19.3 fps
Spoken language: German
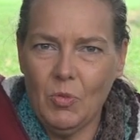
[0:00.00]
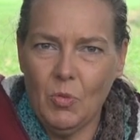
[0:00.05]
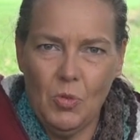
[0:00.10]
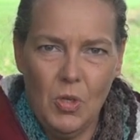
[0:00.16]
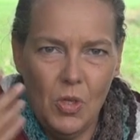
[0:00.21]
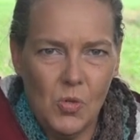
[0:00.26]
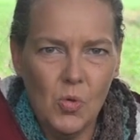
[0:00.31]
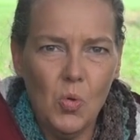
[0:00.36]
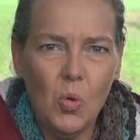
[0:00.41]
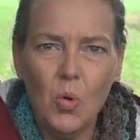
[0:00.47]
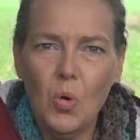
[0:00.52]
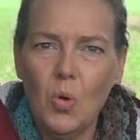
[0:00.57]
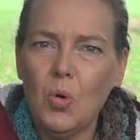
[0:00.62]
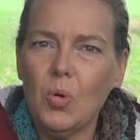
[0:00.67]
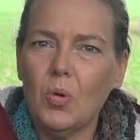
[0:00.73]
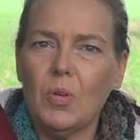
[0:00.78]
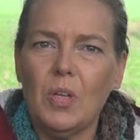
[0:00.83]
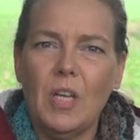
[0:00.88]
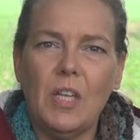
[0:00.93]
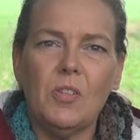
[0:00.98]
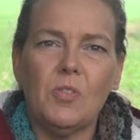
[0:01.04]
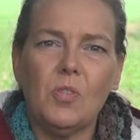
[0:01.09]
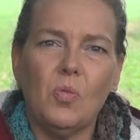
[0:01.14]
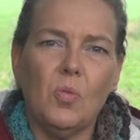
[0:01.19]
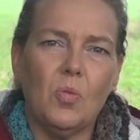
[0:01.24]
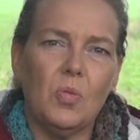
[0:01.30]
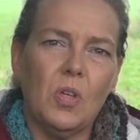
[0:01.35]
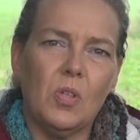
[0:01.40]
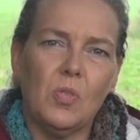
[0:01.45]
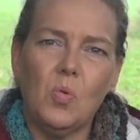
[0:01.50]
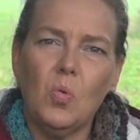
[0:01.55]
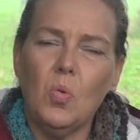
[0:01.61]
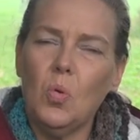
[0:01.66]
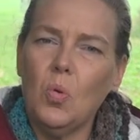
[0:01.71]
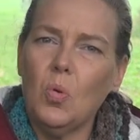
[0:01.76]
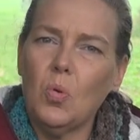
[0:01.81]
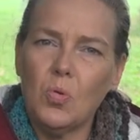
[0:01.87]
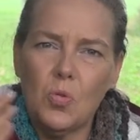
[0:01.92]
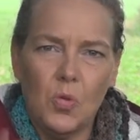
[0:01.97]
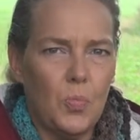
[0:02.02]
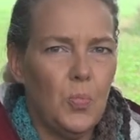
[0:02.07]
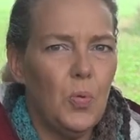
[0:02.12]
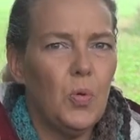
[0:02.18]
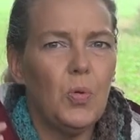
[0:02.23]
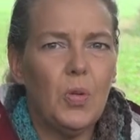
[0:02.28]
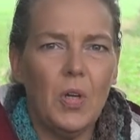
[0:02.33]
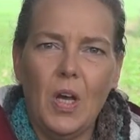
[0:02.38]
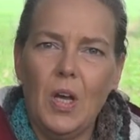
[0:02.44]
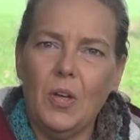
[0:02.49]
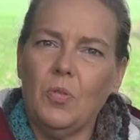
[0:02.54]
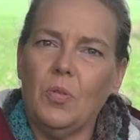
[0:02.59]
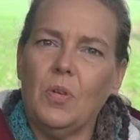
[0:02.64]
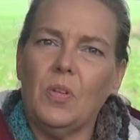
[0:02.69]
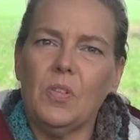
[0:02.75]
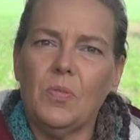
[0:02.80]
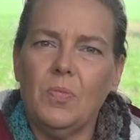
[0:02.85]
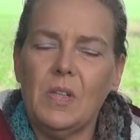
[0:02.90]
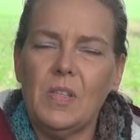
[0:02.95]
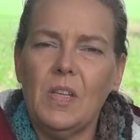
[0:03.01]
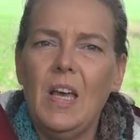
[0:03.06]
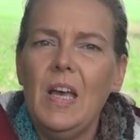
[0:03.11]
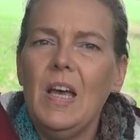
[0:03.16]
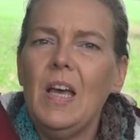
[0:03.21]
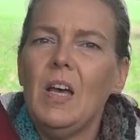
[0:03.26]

Untersuchungen, Links zu Untersuchungen, zu Büchern oder sowas,